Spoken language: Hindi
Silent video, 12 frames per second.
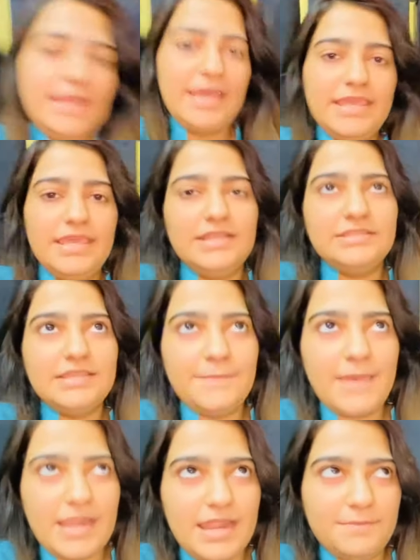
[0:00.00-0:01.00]
है ईद से
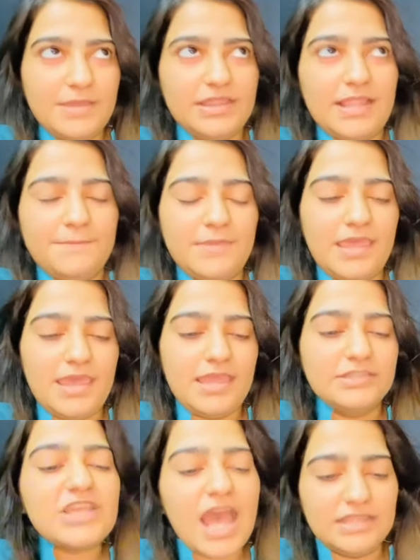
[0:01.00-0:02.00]
पहले मतलब के
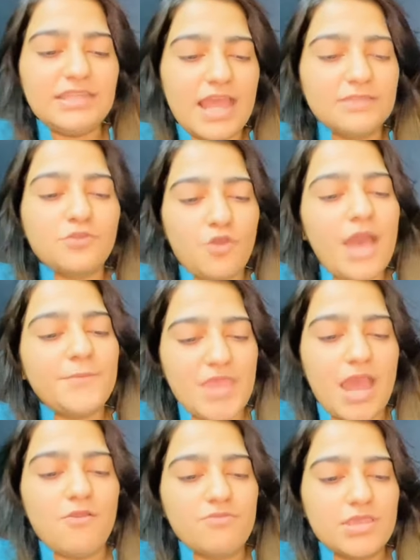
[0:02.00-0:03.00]
चांद रात को आप
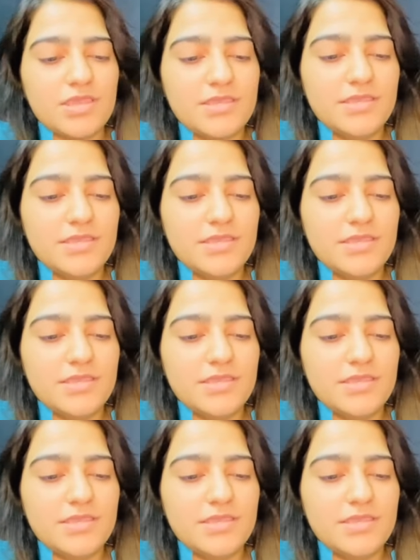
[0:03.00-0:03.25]
यहाँ होंगे